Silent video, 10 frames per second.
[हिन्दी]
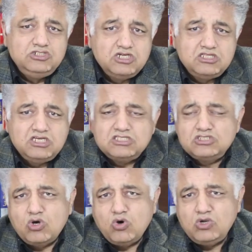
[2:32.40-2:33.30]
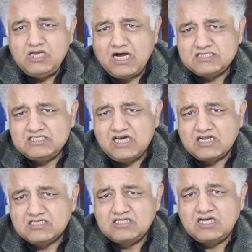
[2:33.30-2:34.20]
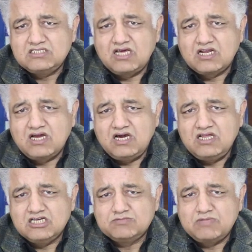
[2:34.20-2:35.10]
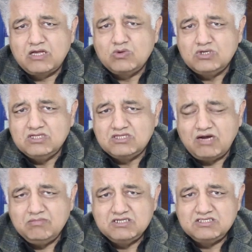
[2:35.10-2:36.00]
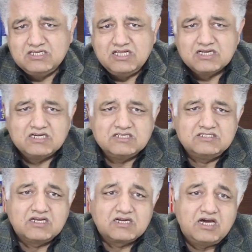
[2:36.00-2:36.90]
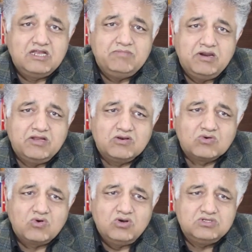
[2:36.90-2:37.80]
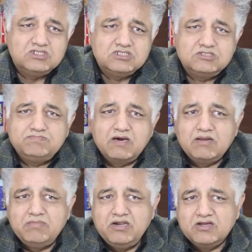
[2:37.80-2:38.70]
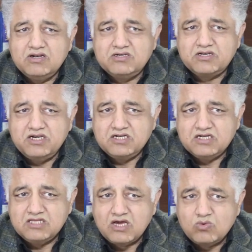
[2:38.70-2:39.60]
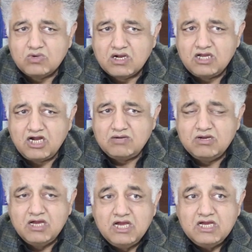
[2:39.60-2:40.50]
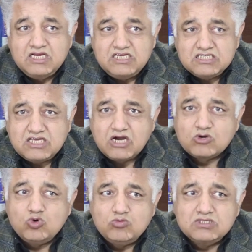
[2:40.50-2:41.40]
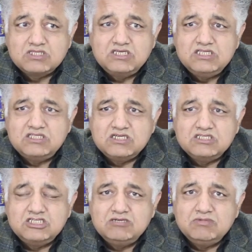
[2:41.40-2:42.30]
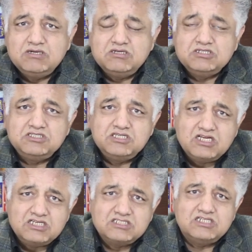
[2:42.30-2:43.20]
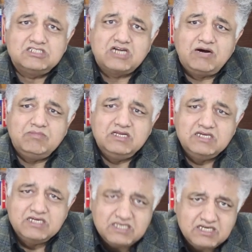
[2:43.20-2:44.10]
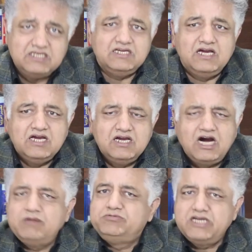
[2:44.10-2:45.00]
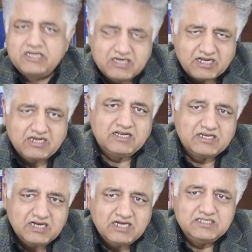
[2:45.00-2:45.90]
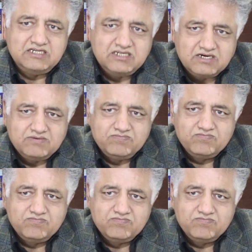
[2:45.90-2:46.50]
जदीद सहूलियात से आरस्ता सरकारी अस्पतालों की तमीर से लेकर सरकारी मेडिकल कॉलेज पैरामेडिकल ट्रेनिंग अदारों का क्याम इस हकूमत की तरजीह में सिरे से शामिल ही नहीं है आप चेक कर लें इनका एजेंडा